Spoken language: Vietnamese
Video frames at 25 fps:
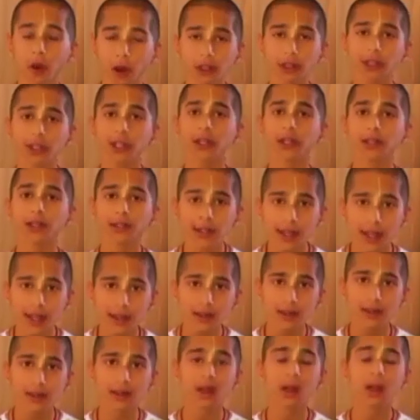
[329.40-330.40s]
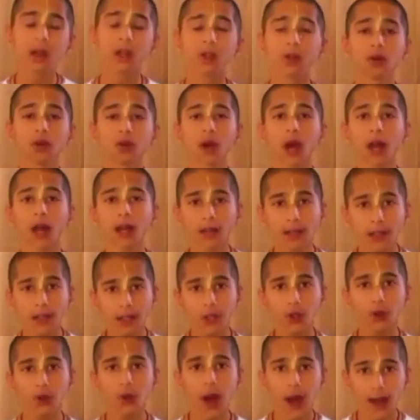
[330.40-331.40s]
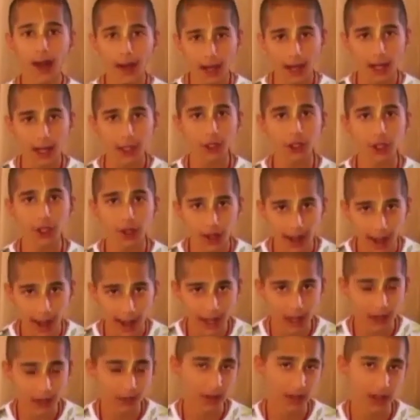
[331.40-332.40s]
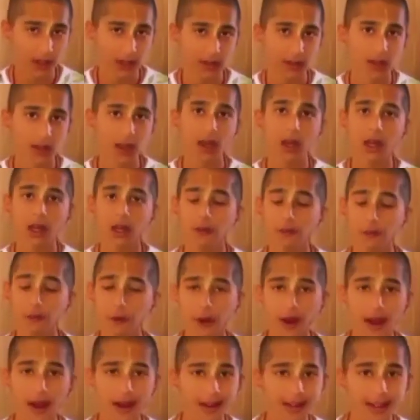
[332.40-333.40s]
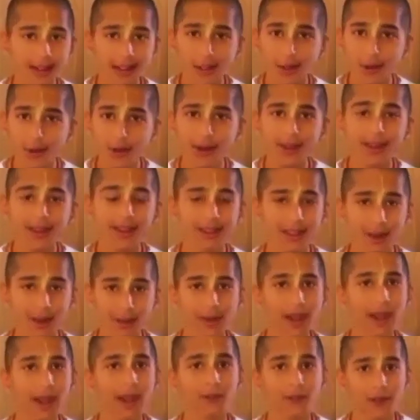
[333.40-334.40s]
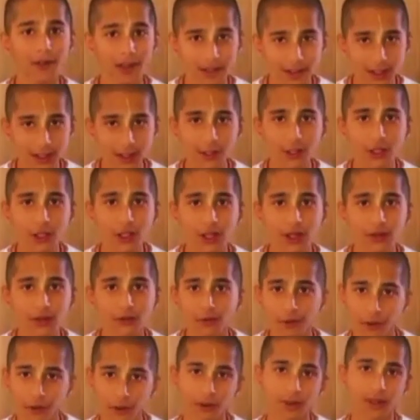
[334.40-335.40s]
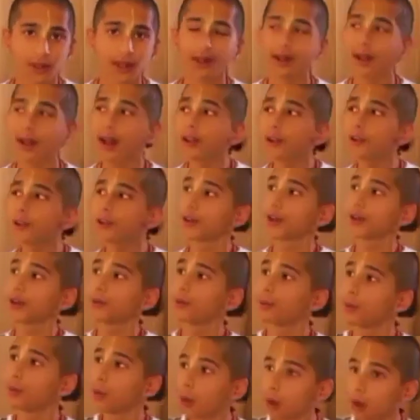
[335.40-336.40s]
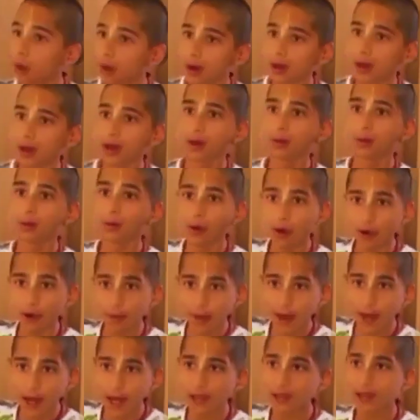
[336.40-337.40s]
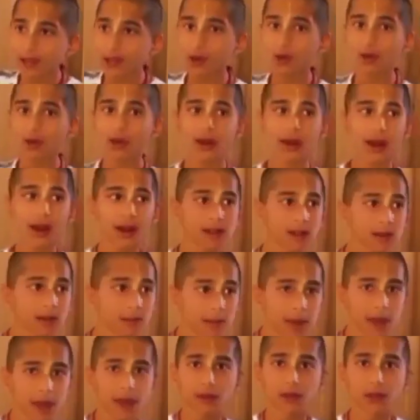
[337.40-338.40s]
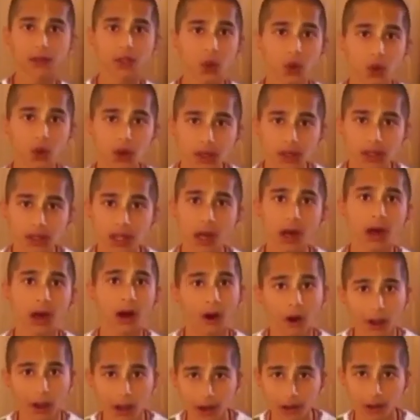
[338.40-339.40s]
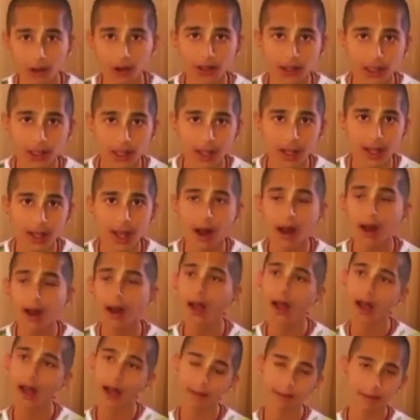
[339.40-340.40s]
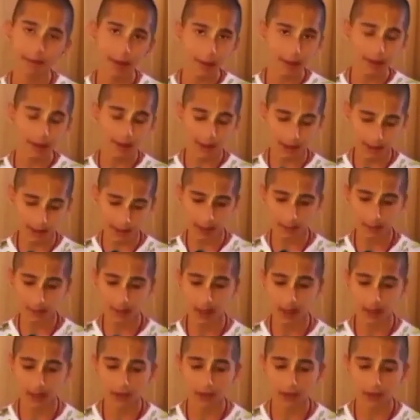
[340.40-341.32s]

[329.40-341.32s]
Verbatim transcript: ta. Điều đó được phản ánh trong tử vi của chúng tôi như là thời kỳ đa xa. Ngoài ra đó là khả năng miễn dịch của chúng ta thật sự mạnh mẽ nhất. Nó có thể cứu chúng ta khỏi bất kỳ bệnh vi sinh vật nào.